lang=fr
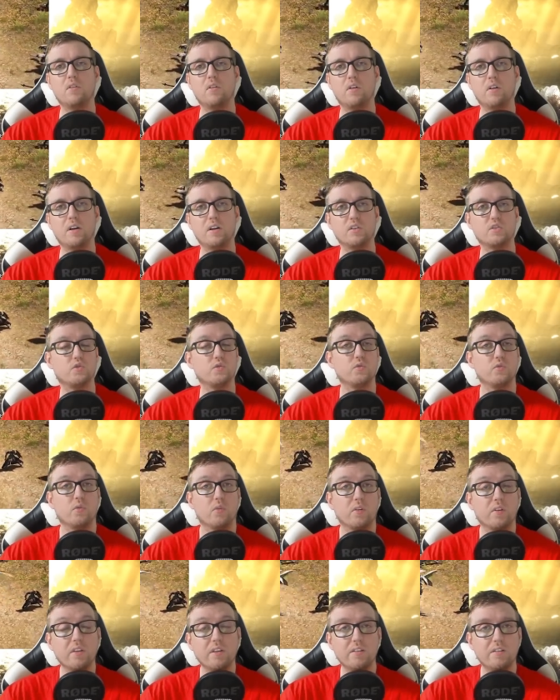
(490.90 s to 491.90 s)
la chose.
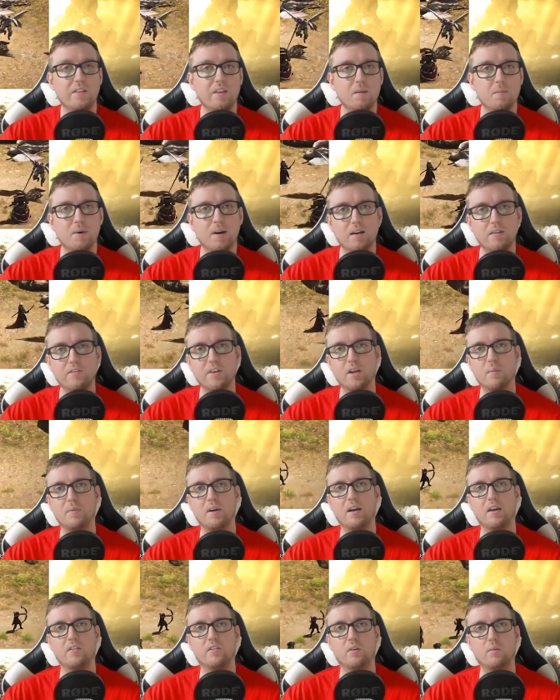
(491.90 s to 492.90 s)
Donc, n'hésitez pas à le faire,
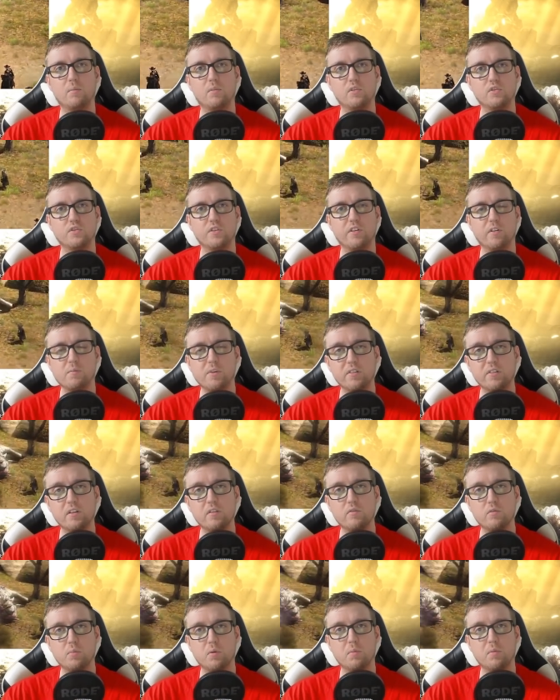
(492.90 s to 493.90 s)
par exemple. Je vais vraiment
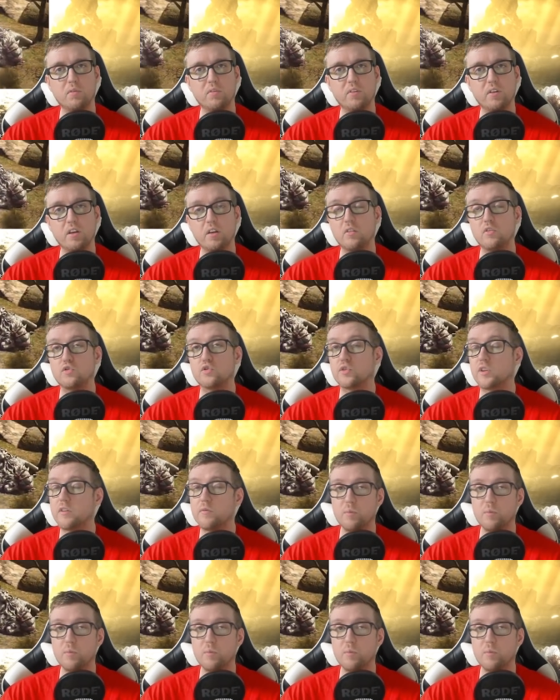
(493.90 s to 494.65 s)
essayer de vous proposer. je sais que vous